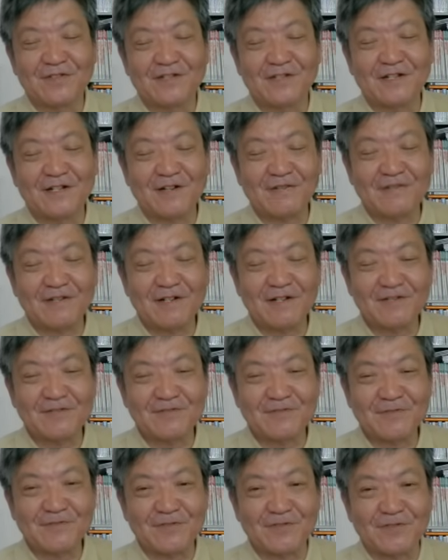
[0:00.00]
嫌われ
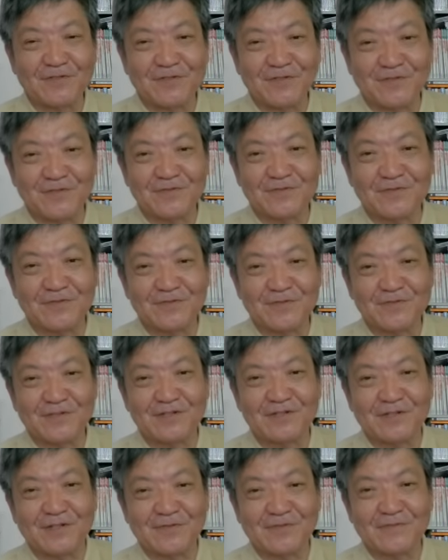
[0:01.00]
ることによる
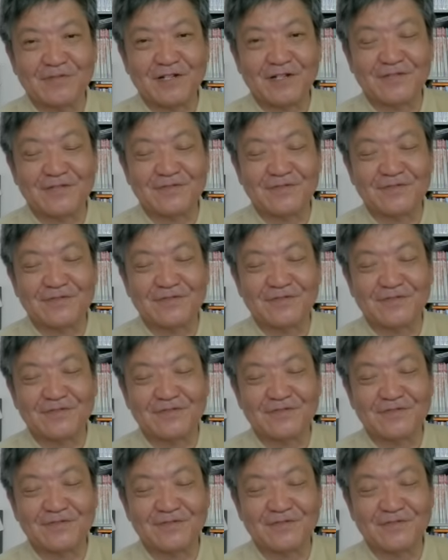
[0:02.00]
ですねプラスっ
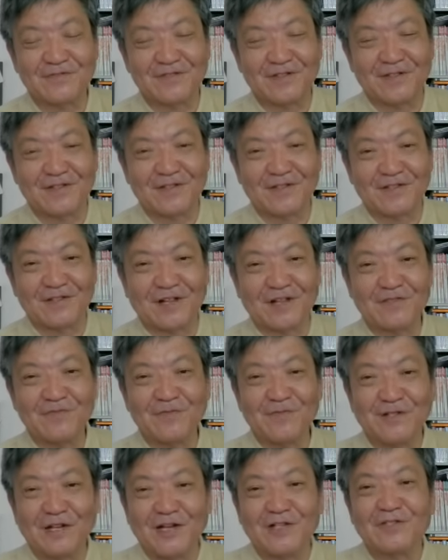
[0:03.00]
ていうのは何
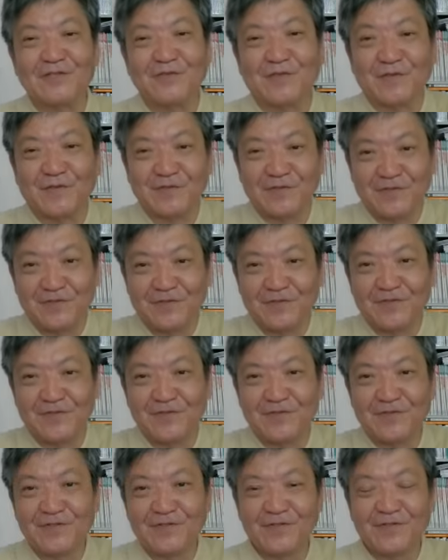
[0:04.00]
もないと思いますよ
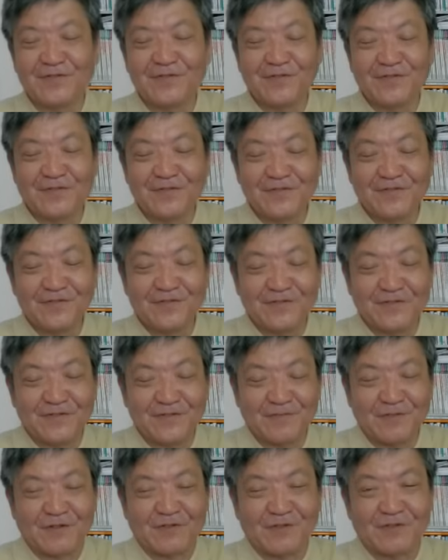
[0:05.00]

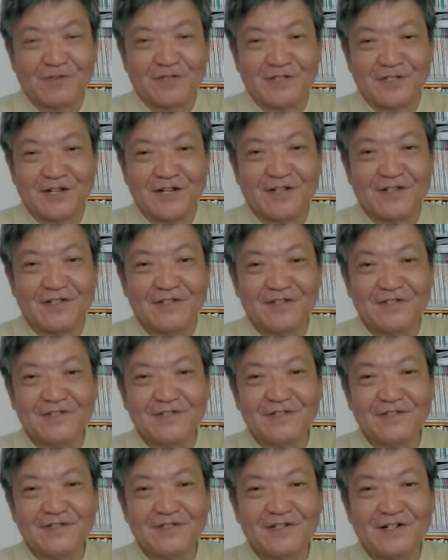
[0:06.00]
今の時代
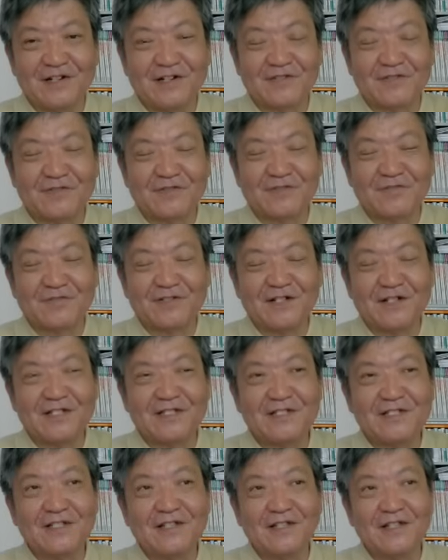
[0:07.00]
あの
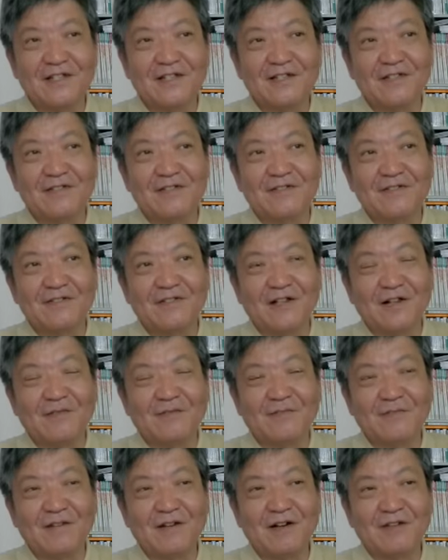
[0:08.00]
昔ね
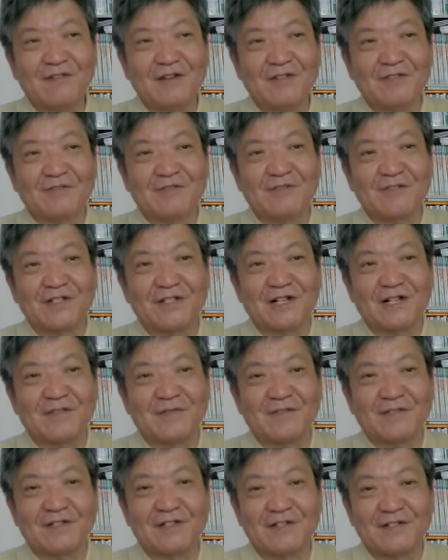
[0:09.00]
ナンバーワンの国があり
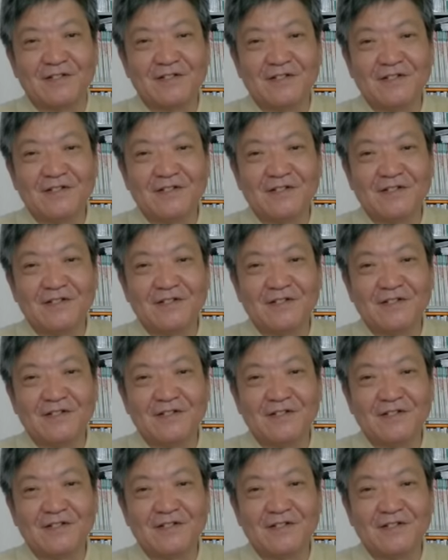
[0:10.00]
ましたよ